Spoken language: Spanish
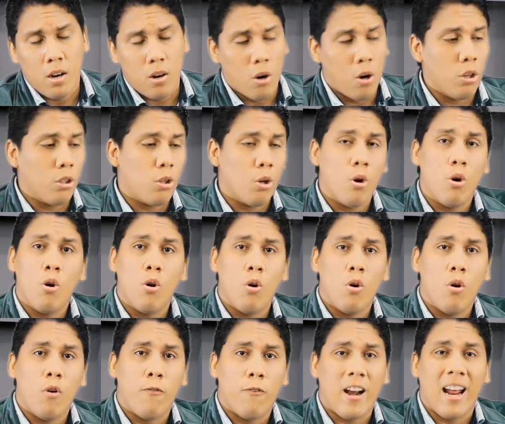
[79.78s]

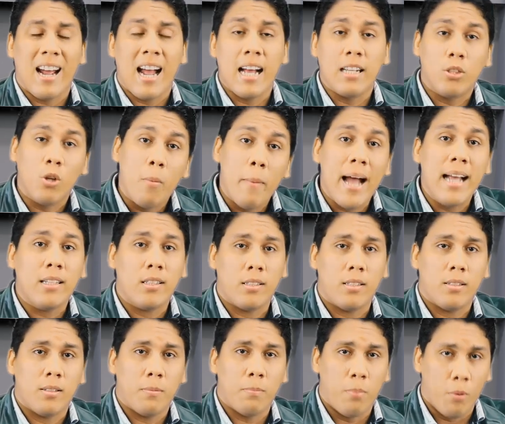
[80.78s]
otro fracaso
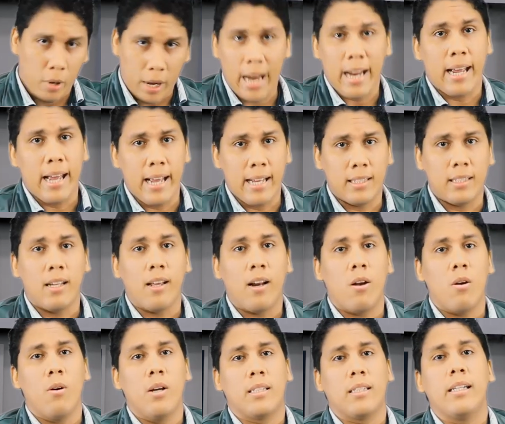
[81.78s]
más, porque hay que
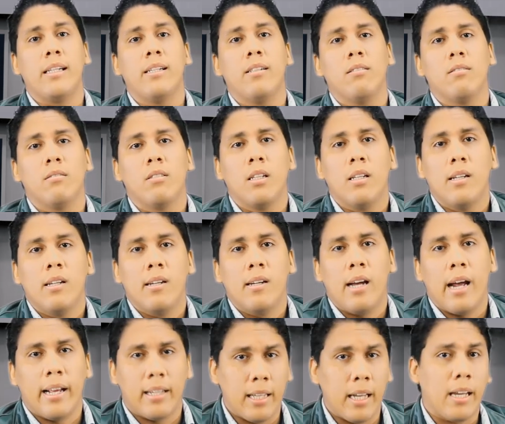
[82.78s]
decirlo así.
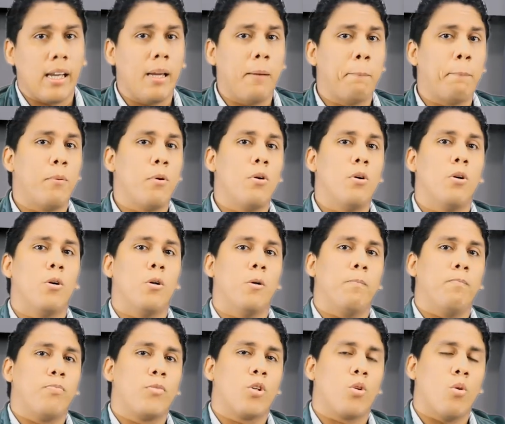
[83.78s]
Este
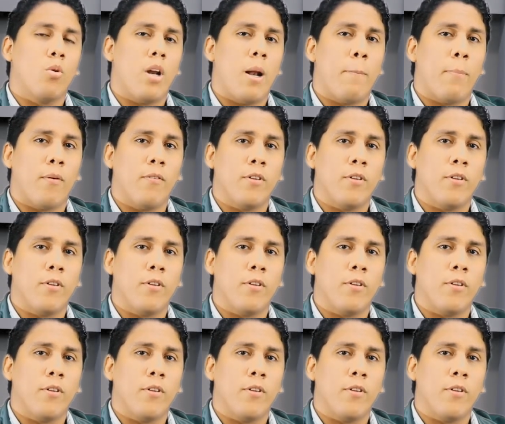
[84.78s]
equipo con el